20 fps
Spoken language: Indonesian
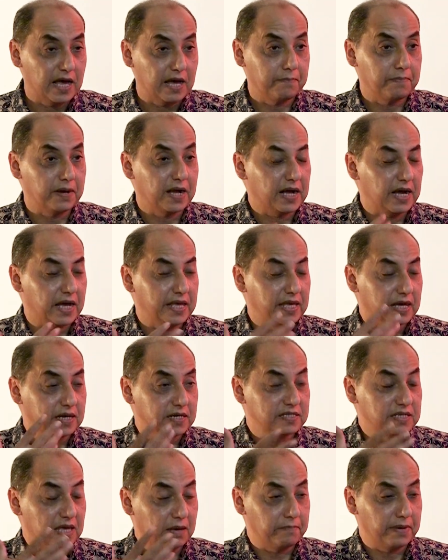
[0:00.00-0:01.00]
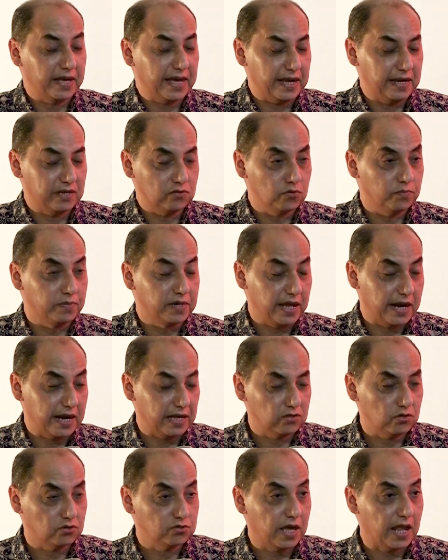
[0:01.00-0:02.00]
apakah yang disampaikan itu benar
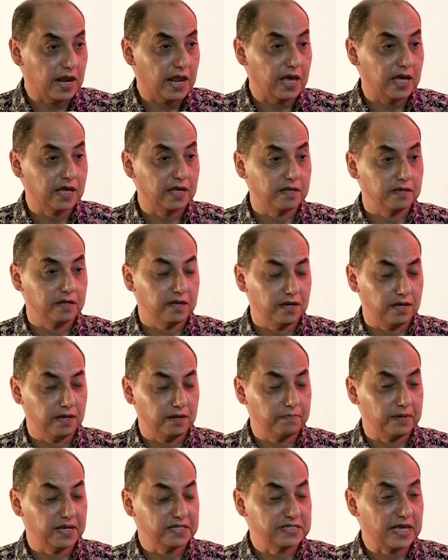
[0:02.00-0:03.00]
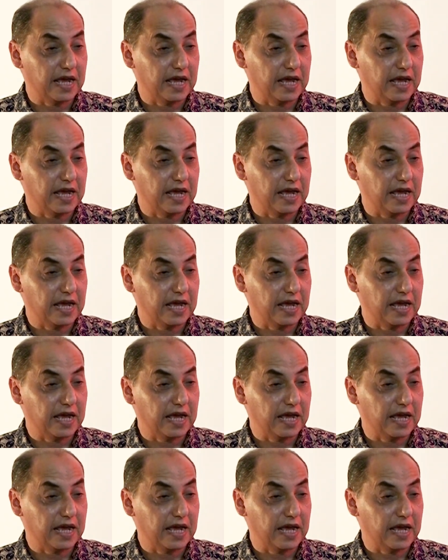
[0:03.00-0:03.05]
atau salah, apa